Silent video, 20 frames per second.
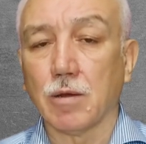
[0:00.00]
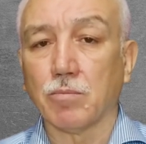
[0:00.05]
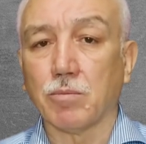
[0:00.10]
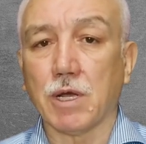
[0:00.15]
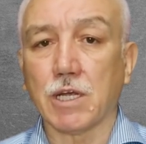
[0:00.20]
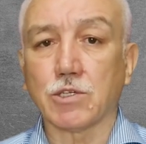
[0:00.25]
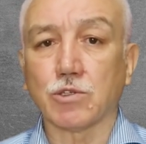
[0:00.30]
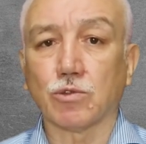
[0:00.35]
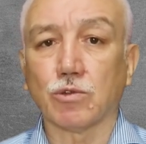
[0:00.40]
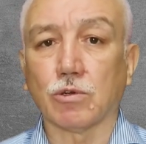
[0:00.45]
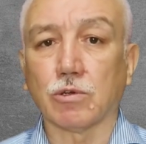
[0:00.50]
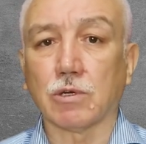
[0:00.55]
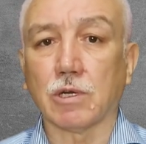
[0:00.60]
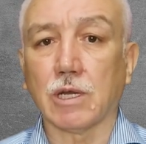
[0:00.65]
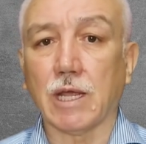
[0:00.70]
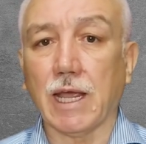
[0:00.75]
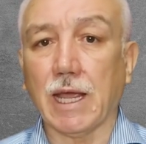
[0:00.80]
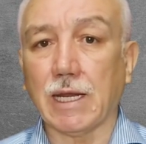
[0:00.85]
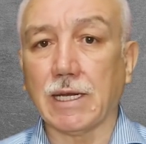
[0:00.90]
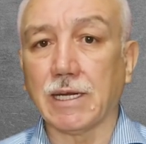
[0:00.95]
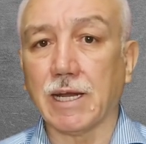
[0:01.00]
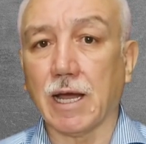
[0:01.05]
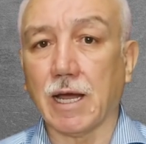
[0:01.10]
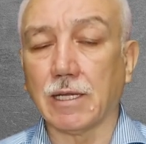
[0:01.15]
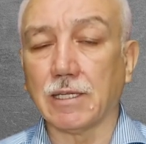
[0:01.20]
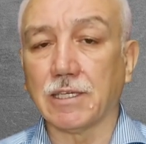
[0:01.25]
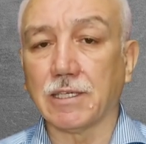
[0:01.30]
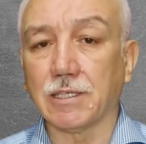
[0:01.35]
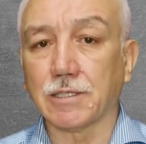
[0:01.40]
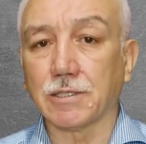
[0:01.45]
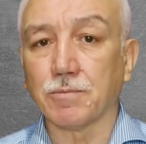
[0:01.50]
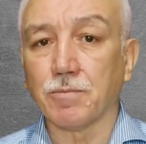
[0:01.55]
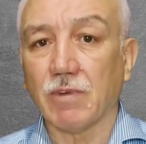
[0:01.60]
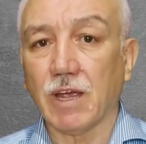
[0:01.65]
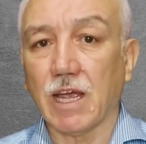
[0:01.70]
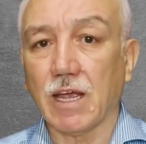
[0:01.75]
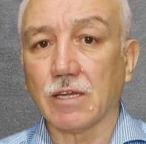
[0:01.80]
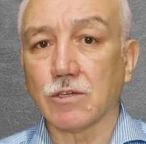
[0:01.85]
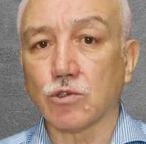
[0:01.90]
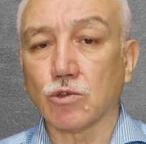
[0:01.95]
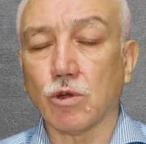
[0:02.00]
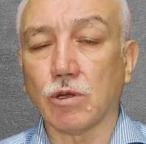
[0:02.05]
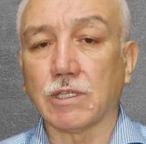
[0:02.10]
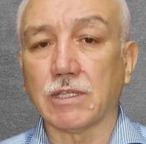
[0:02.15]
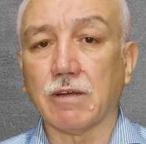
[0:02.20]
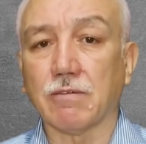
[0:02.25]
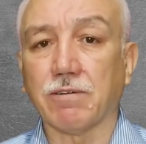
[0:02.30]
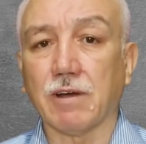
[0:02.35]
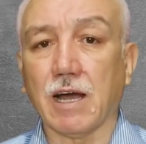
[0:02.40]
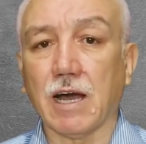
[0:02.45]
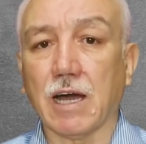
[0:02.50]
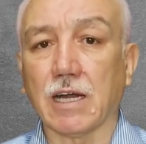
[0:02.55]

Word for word: bastonunu eline alır ve son defa